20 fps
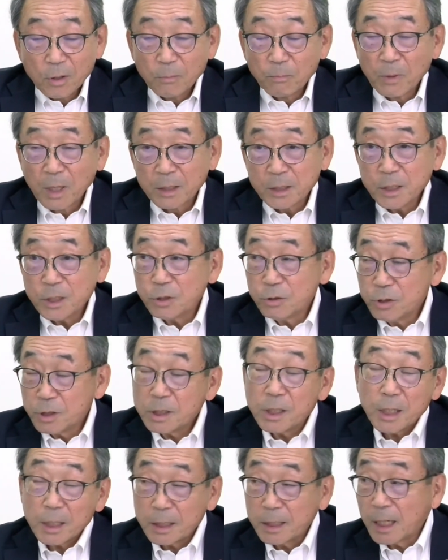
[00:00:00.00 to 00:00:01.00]
まあ、21
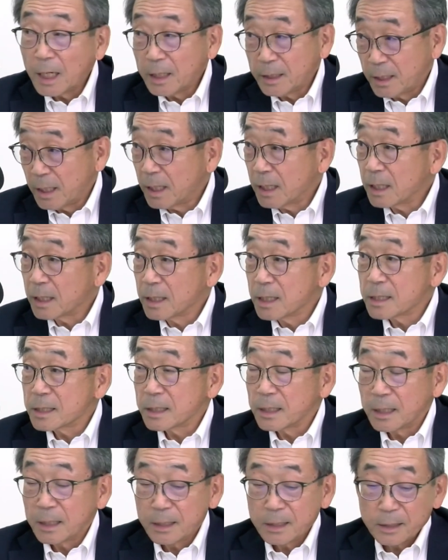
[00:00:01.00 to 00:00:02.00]
世紀に入ってからです
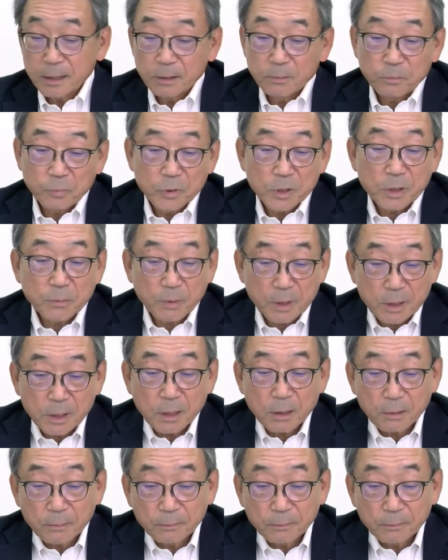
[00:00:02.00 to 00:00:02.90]
がオープンしました。